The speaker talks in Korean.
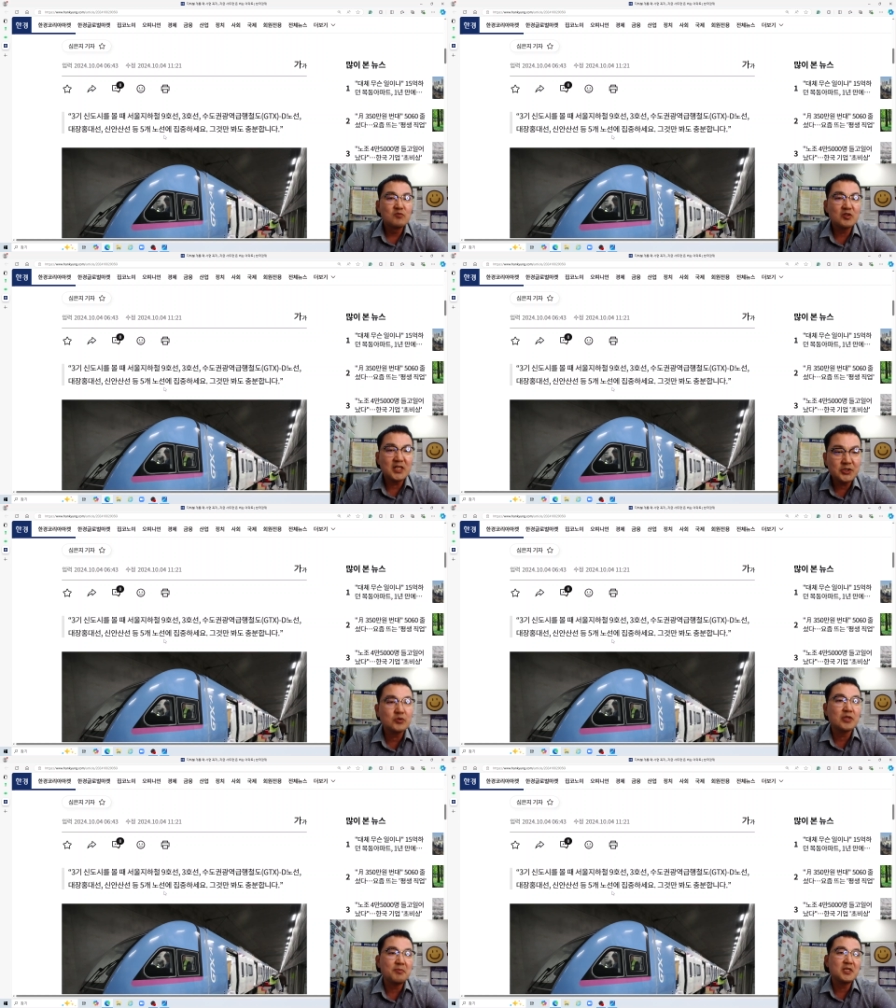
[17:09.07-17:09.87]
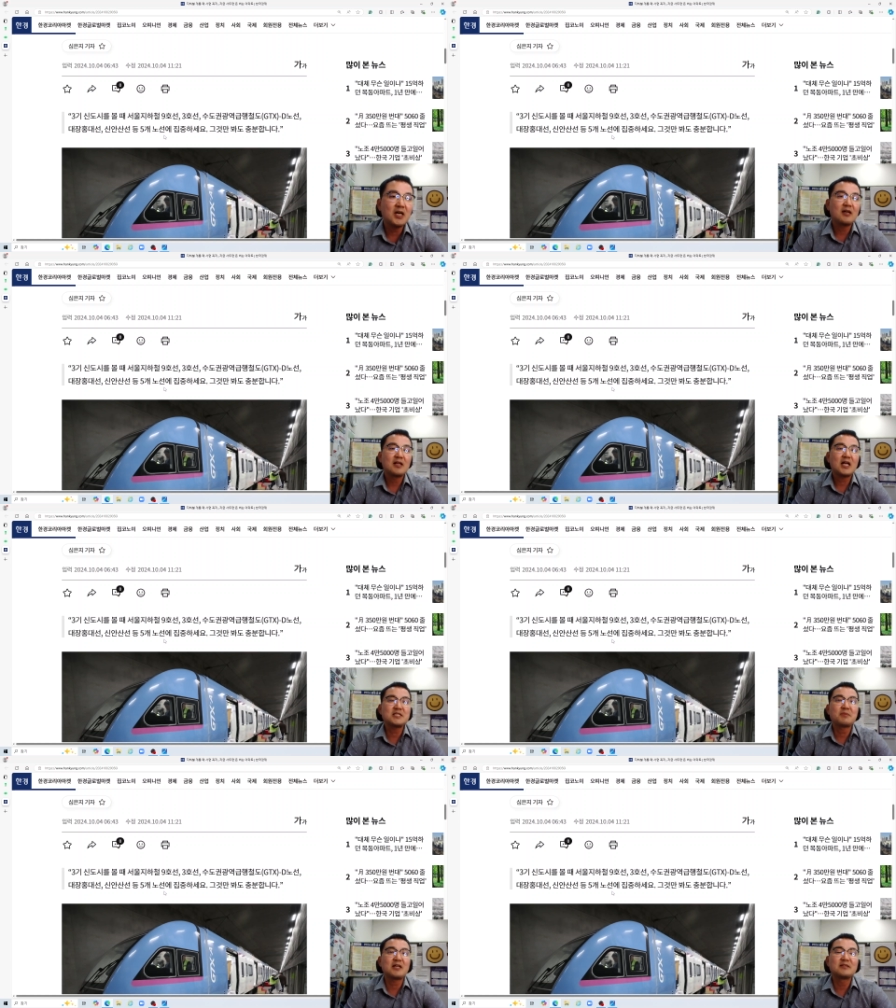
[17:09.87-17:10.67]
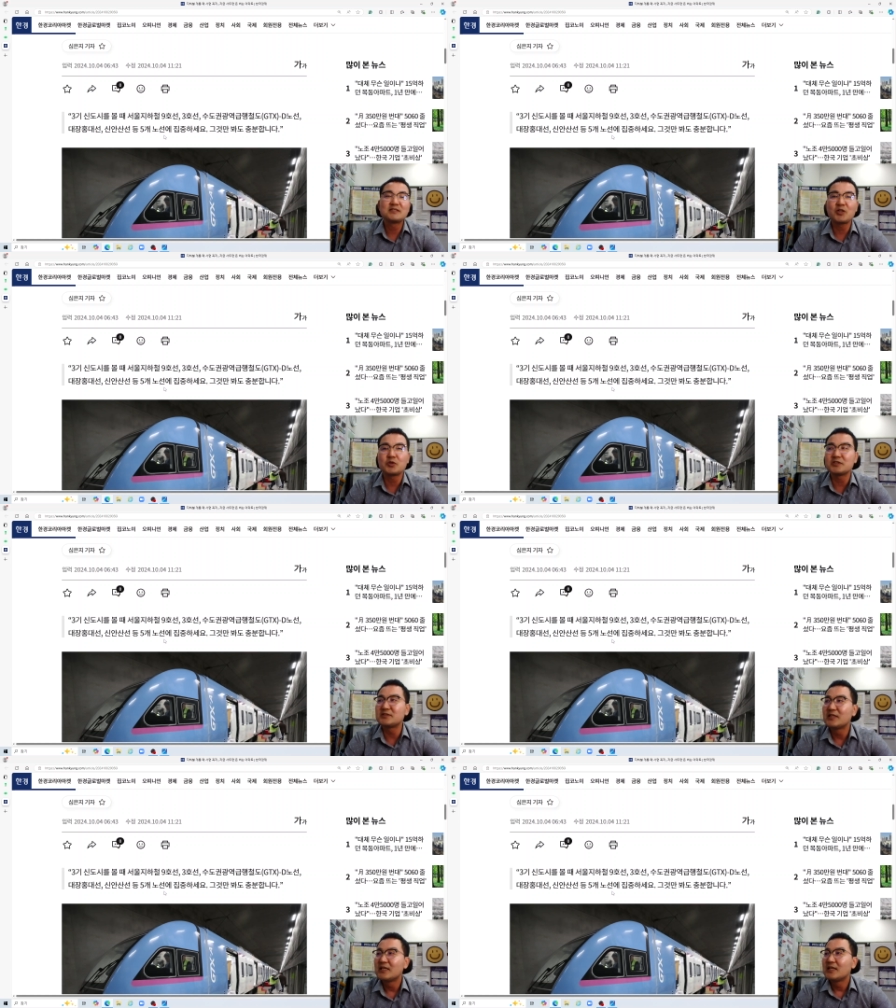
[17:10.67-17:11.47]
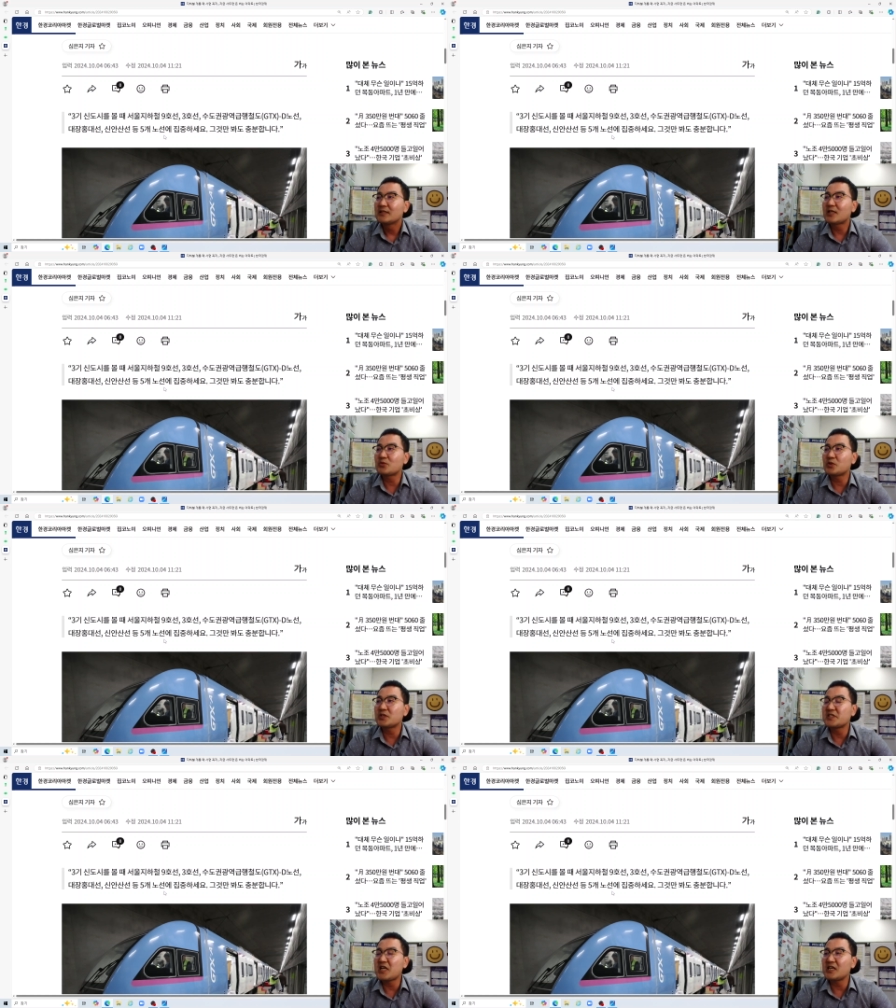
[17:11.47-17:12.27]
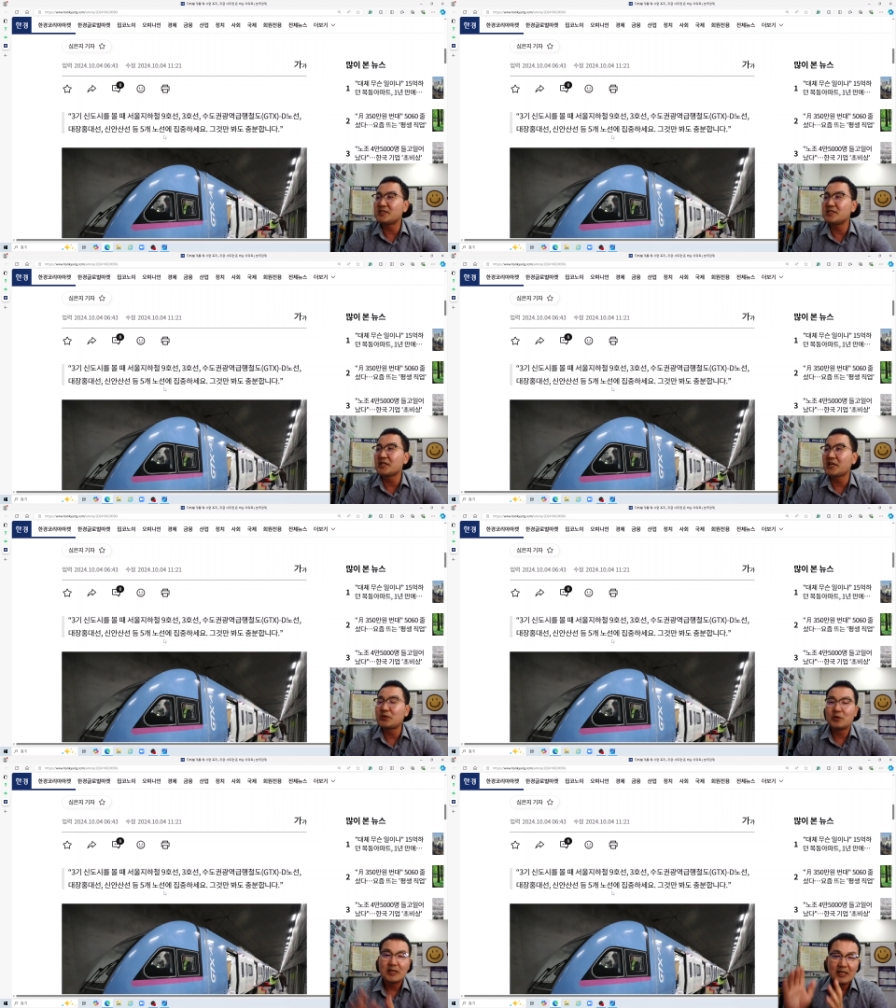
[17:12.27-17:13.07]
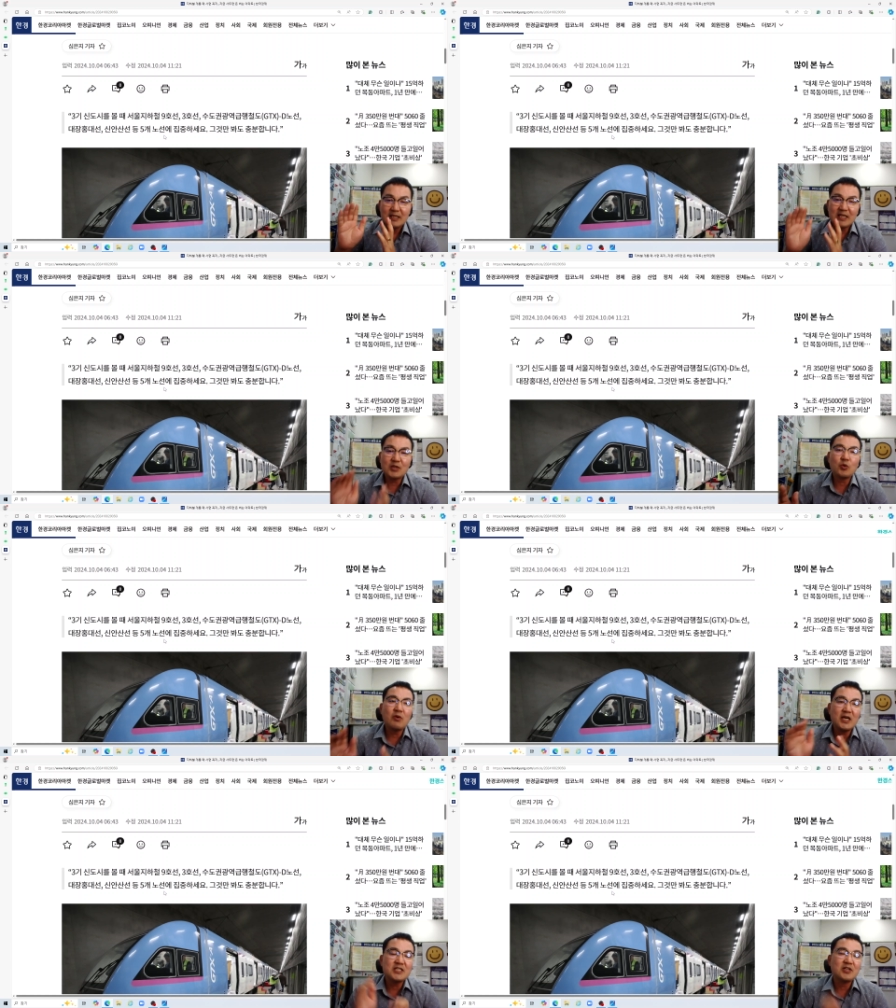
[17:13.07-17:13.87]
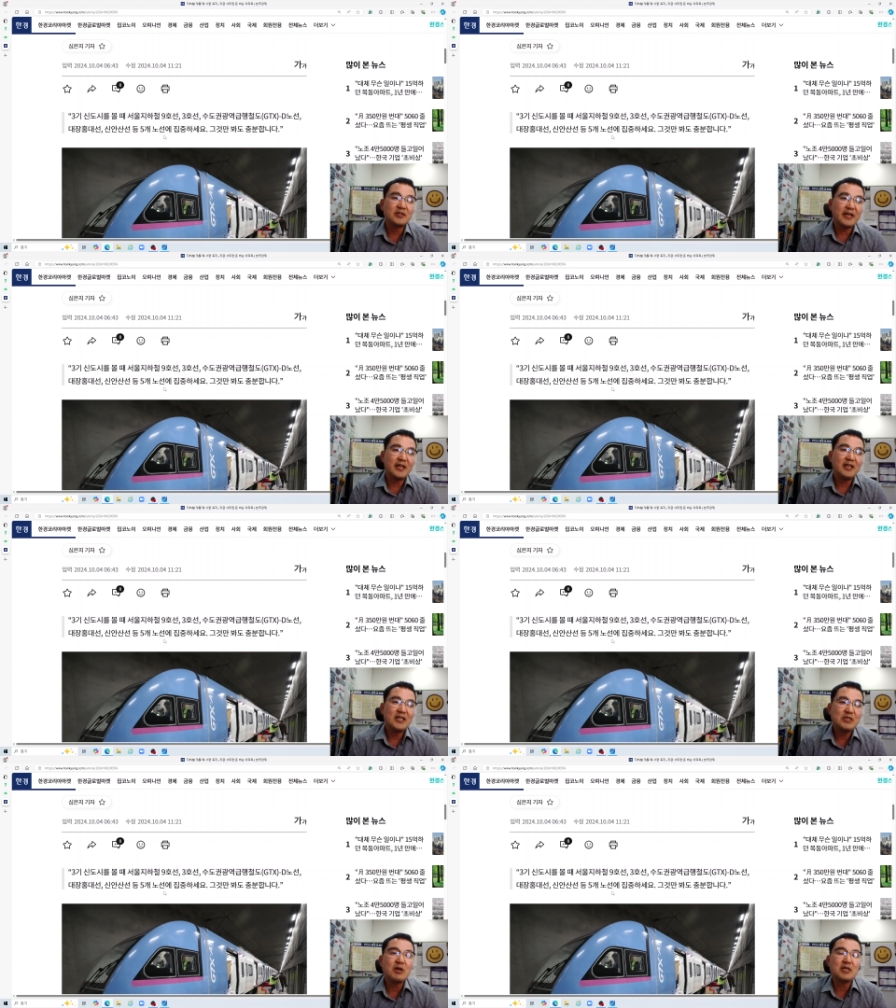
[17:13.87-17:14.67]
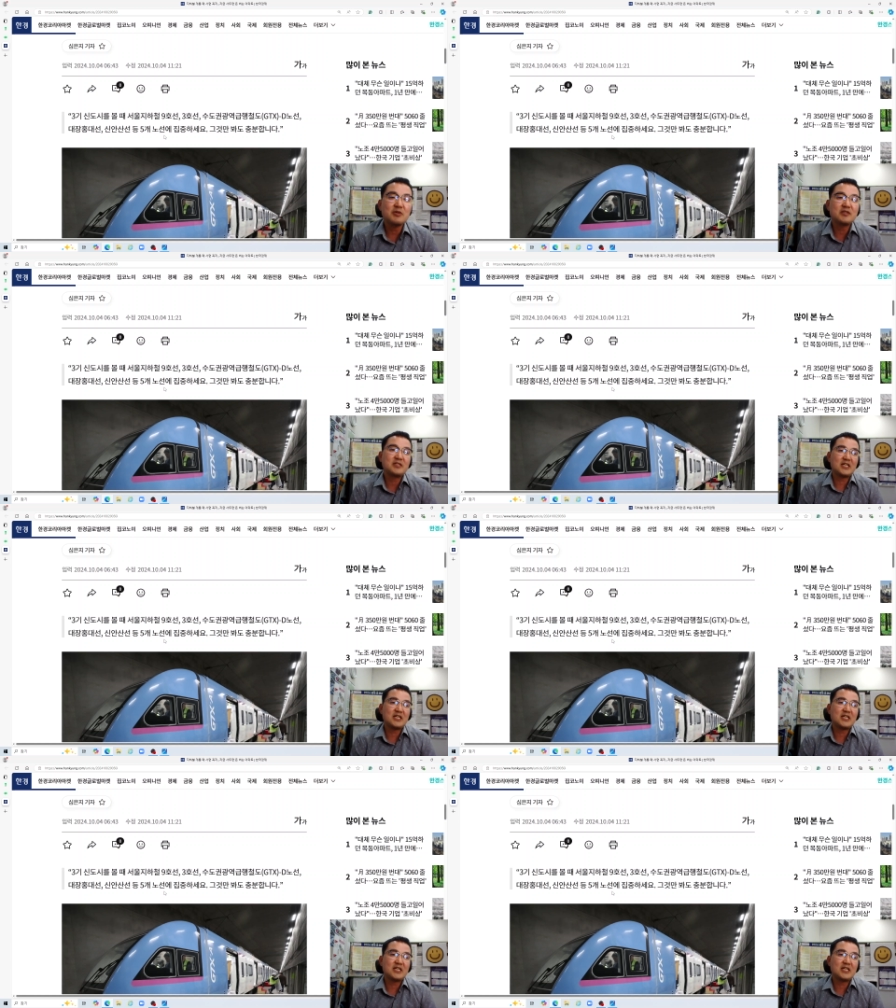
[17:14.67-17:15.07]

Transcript: 물론 사셔도 됩니다. 하지만 저는 계속해서 이야기 드리잖아요. 개통하기 전에 이왕이면